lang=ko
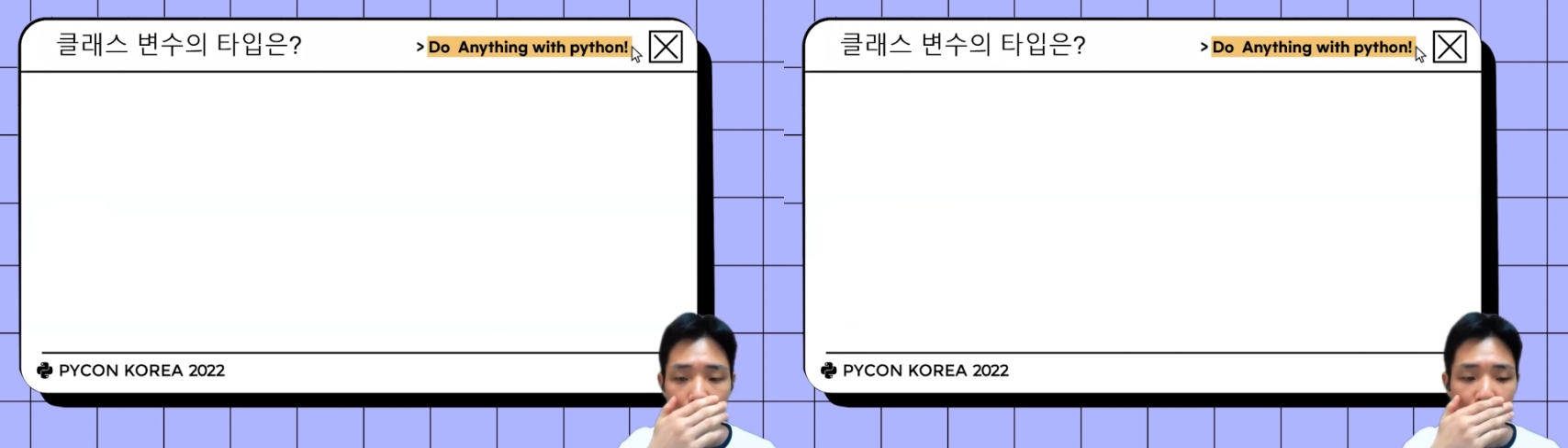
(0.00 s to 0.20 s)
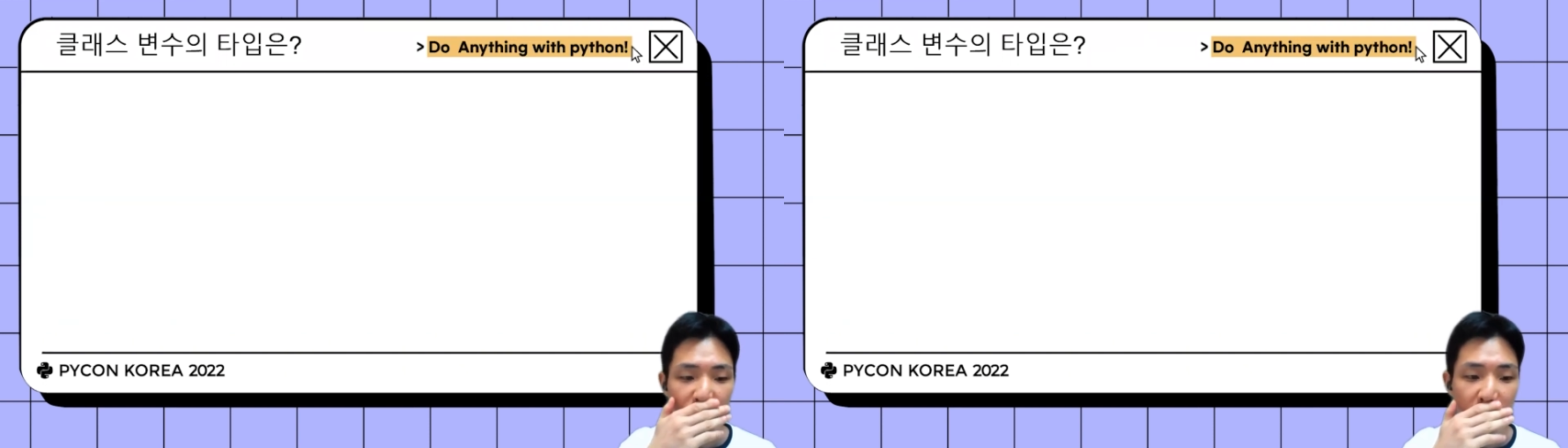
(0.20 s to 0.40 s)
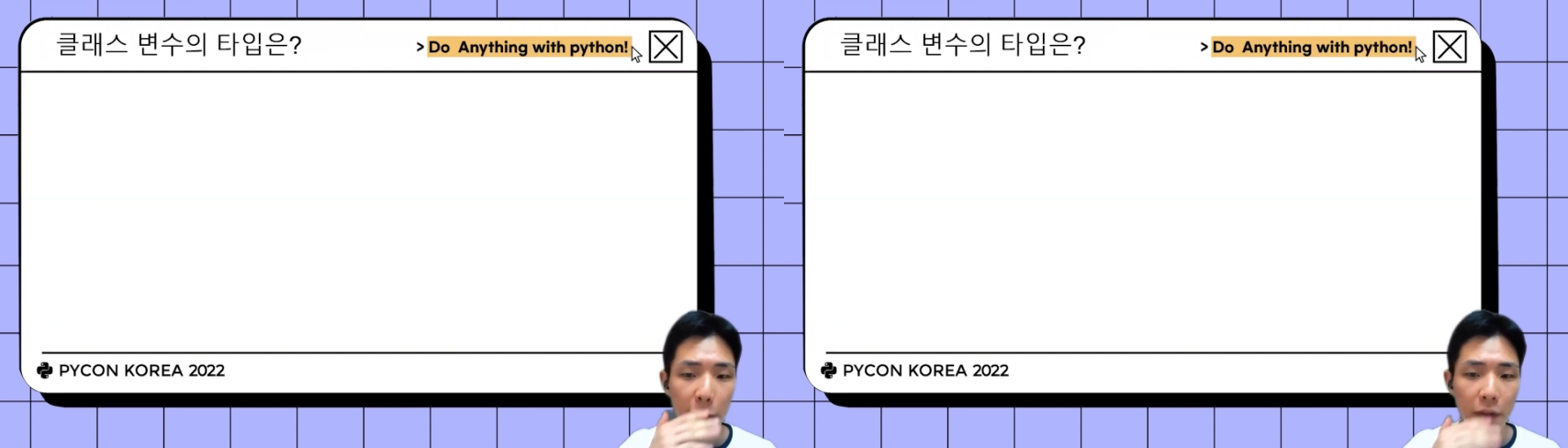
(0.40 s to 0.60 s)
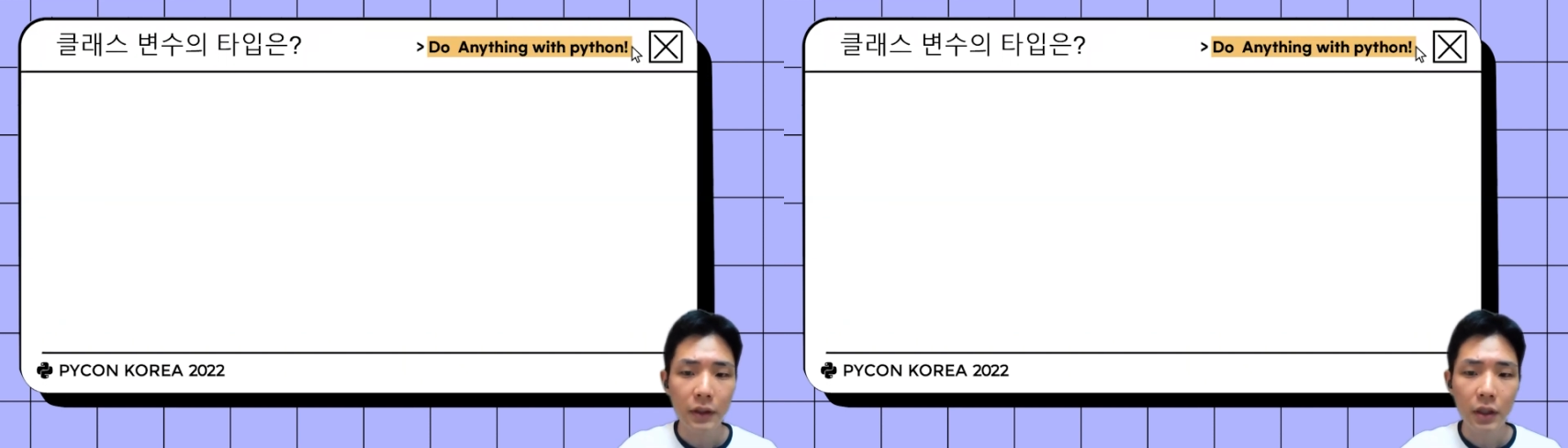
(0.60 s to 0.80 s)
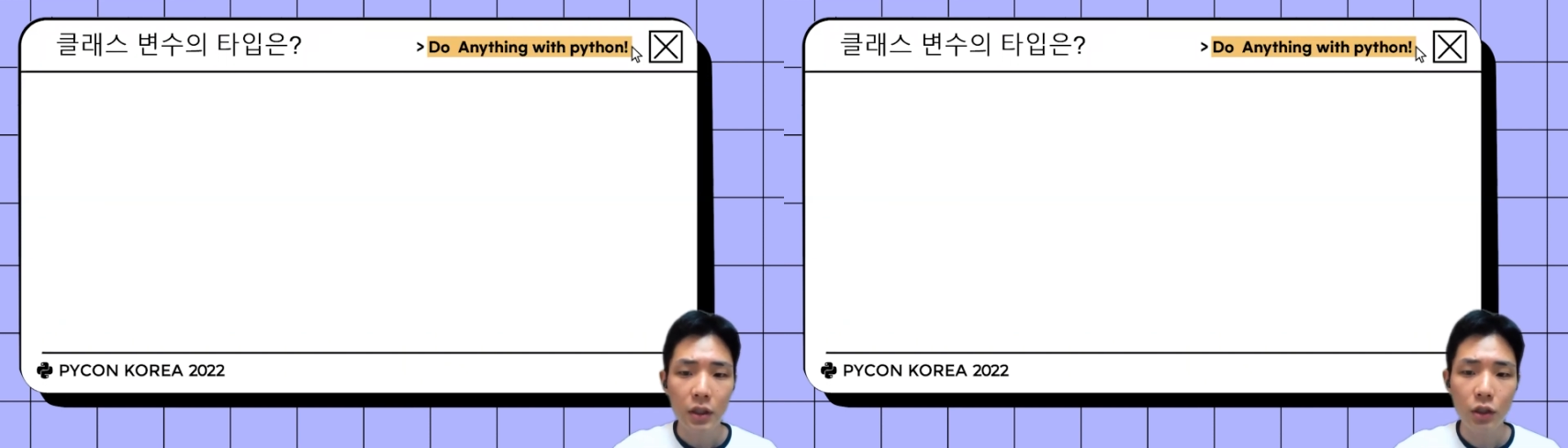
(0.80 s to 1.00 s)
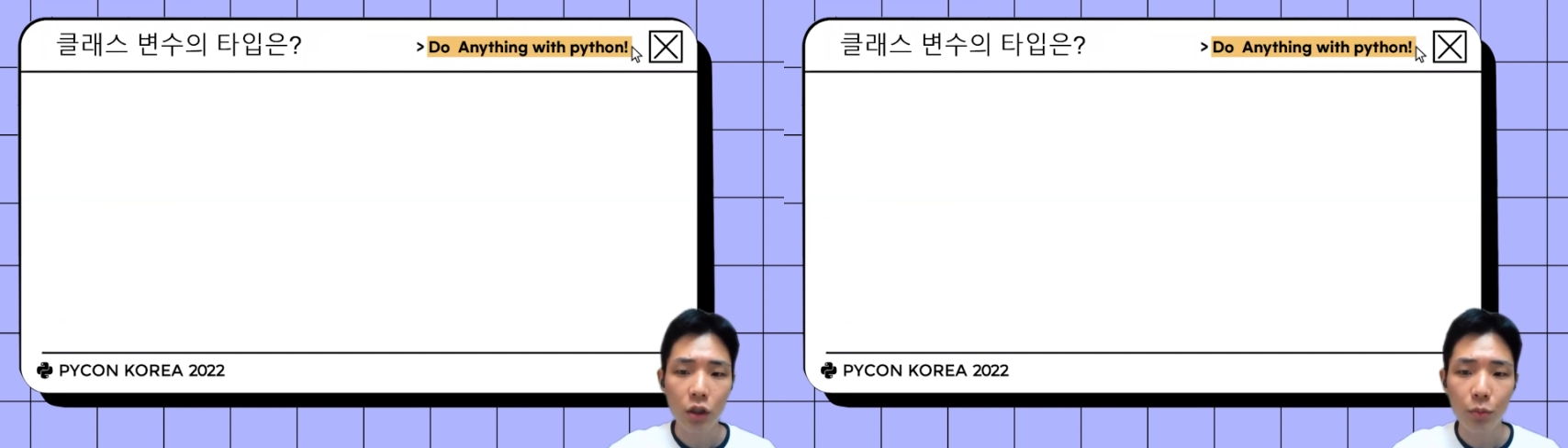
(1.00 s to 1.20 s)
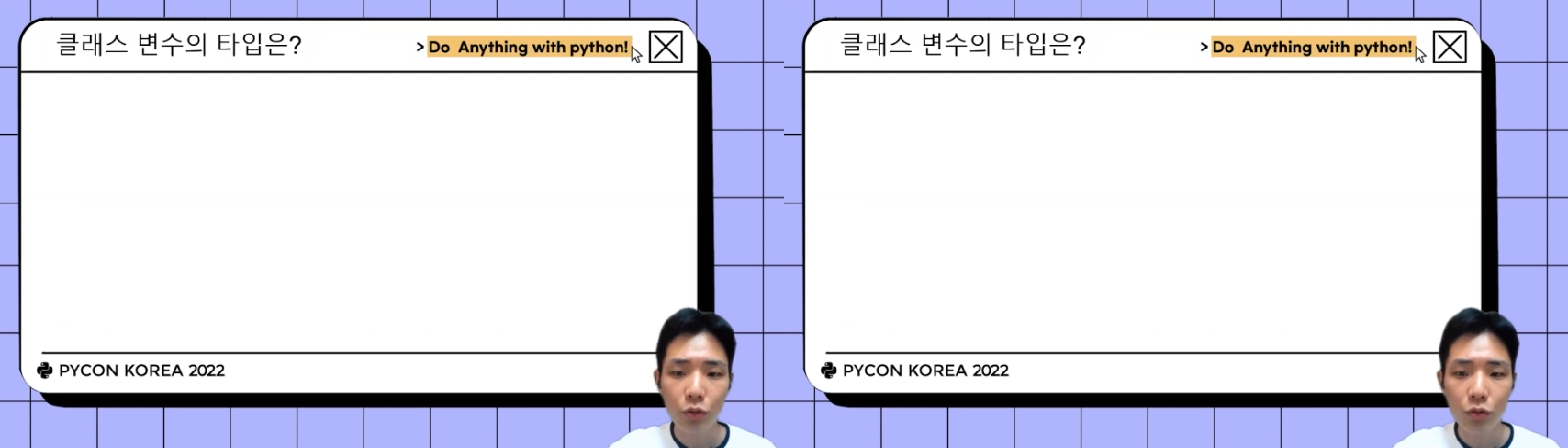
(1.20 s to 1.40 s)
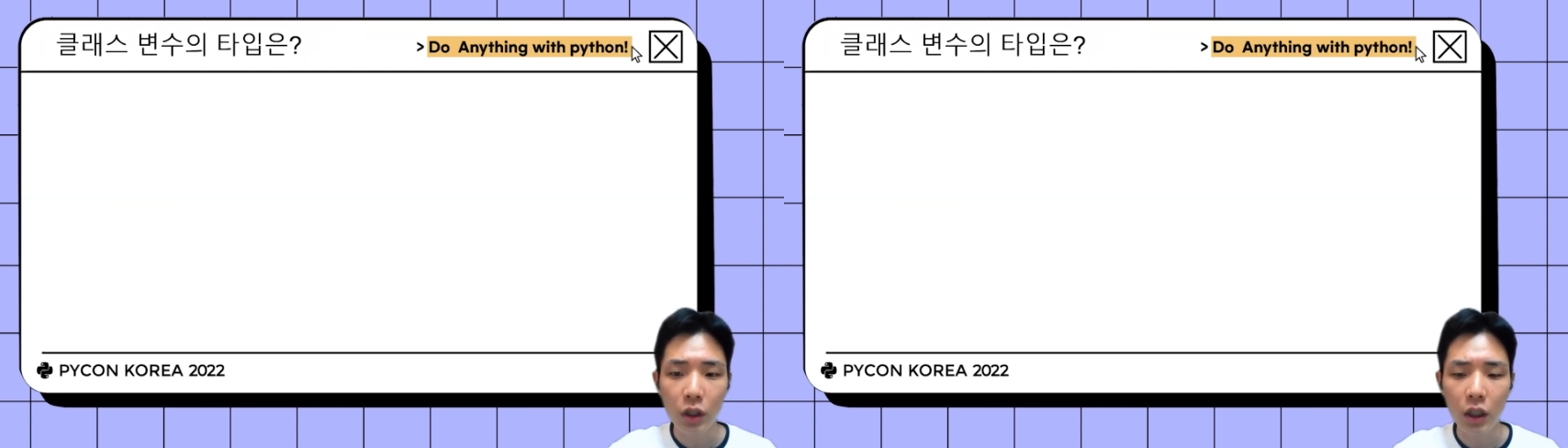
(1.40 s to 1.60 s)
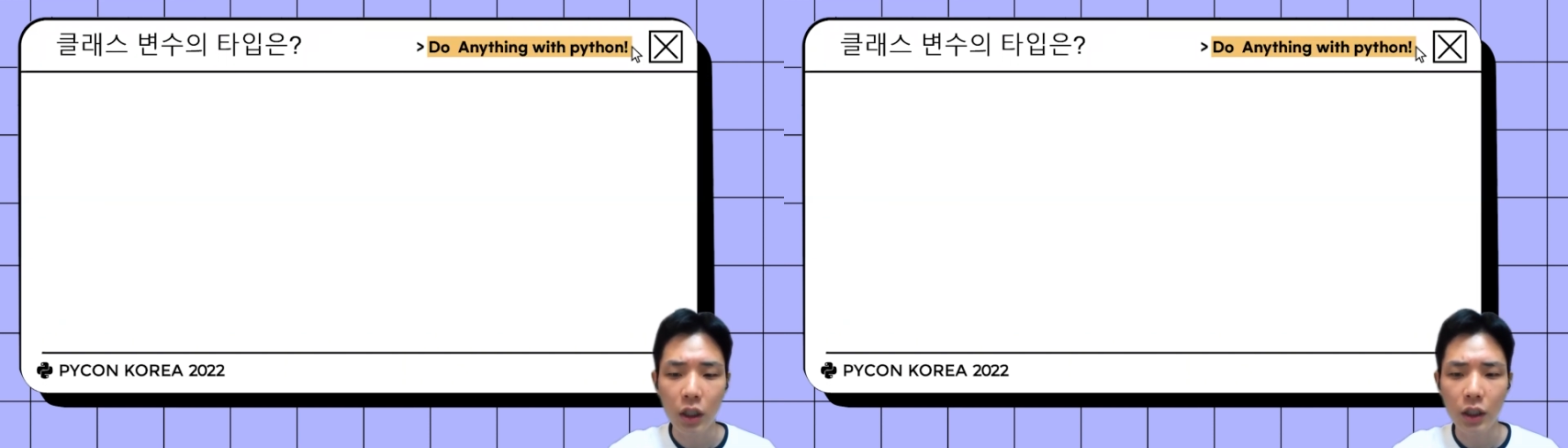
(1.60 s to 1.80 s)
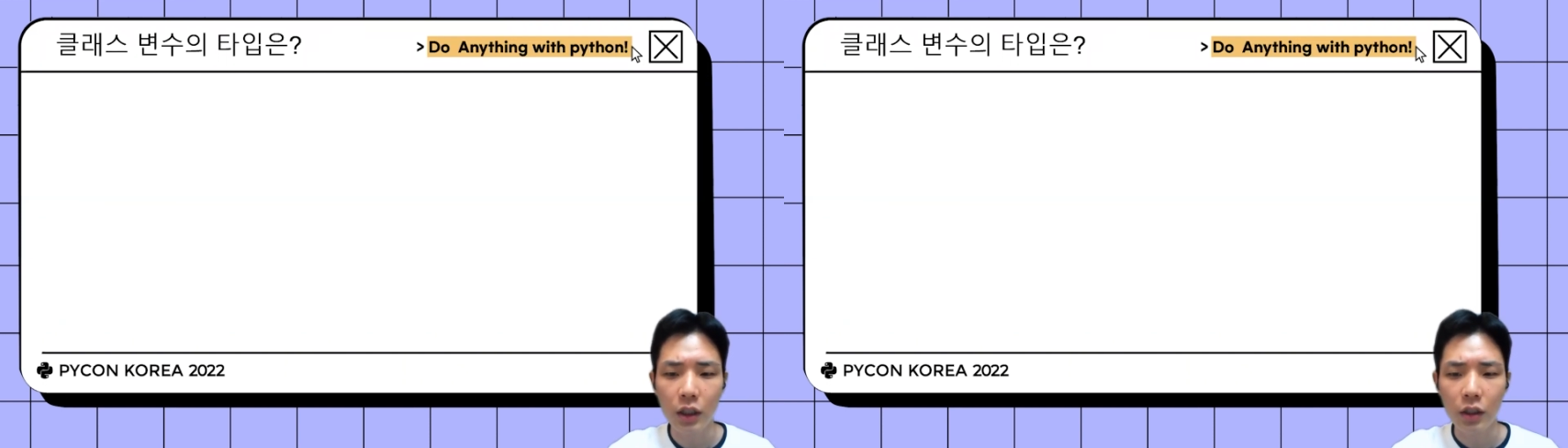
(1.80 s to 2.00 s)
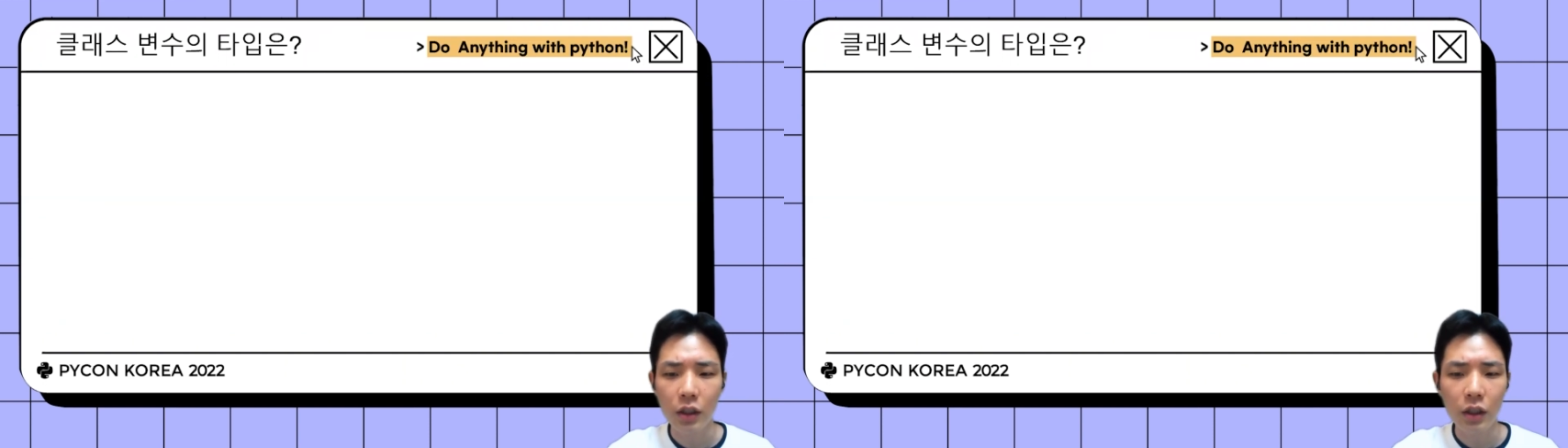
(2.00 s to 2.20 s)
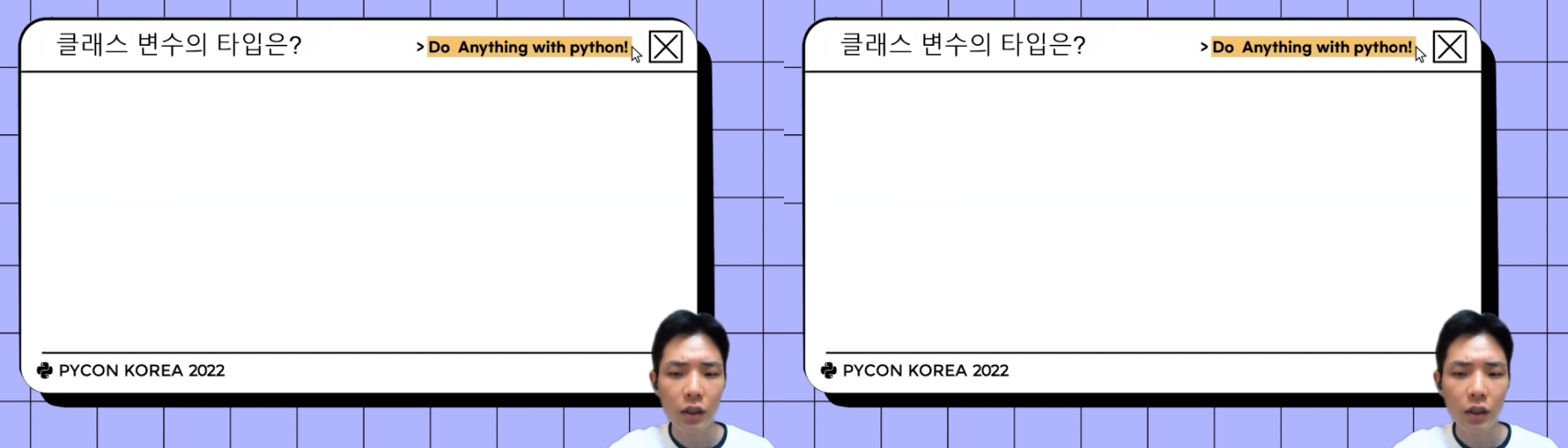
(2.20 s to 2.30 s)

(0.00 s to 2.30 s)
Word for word: 먼저 지역 변수가 아닌